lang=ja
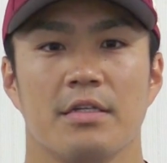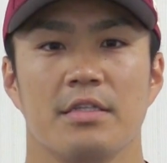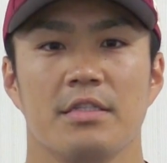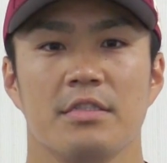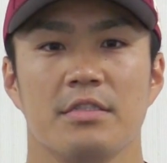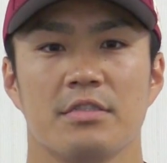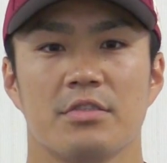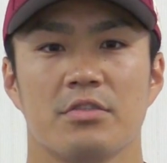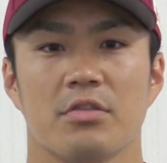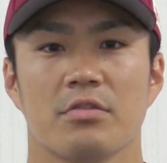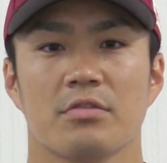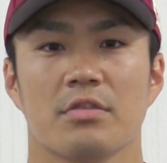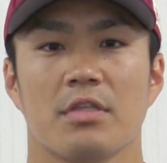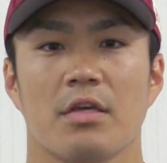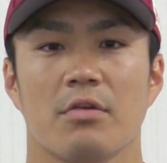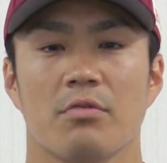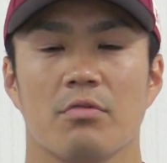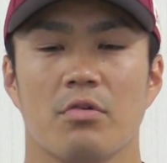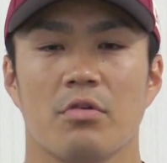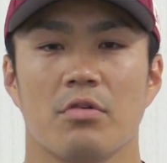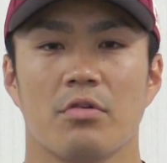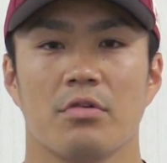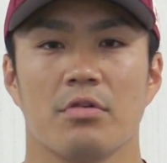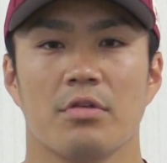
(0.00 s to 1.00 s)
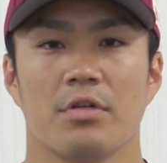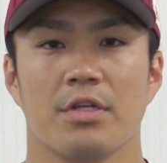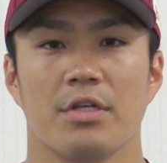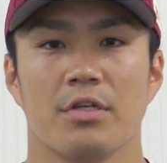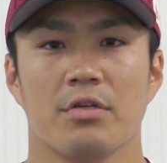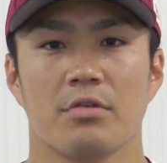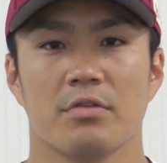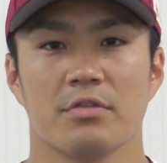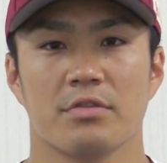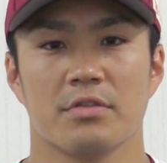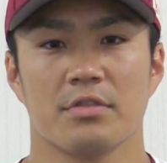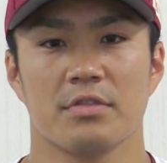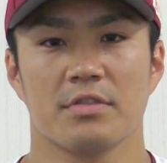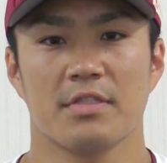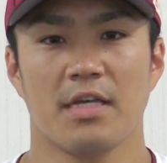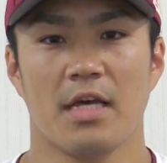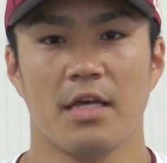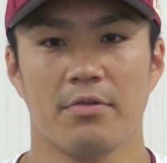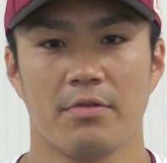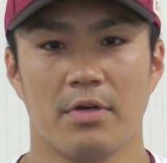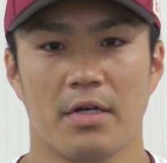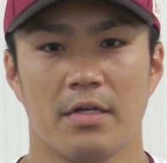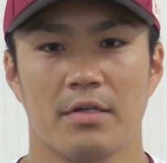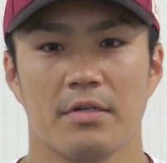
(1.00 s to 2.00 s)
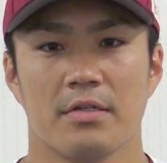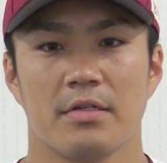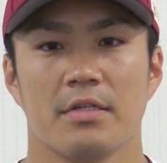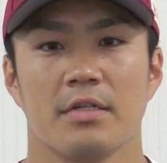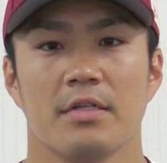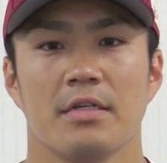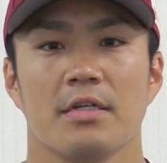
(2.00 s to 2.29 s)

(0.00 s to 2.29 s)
飲食店を利用する際は